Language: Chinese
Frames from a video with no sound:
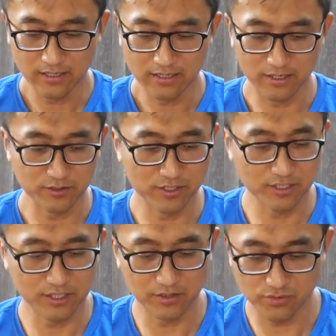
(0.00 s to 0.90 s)
啊，就
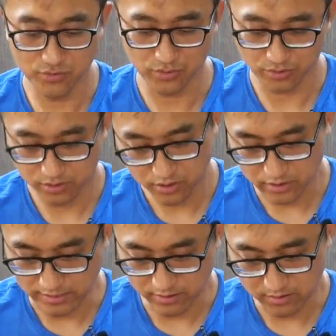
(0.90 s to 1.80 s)
搁这里取，
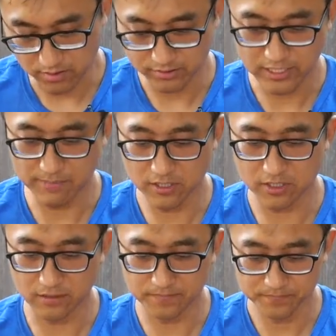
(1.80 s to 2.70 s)
后是哦，前面
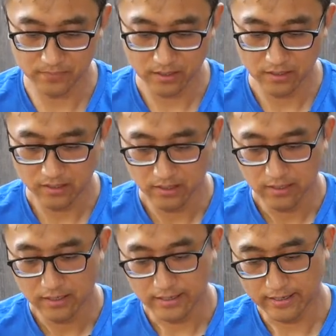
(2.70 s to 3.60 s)
是
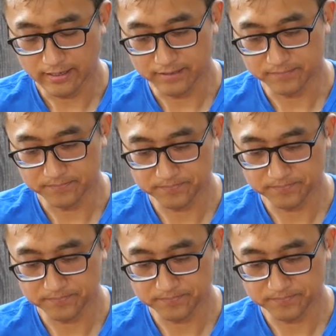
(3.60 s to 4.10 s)
啊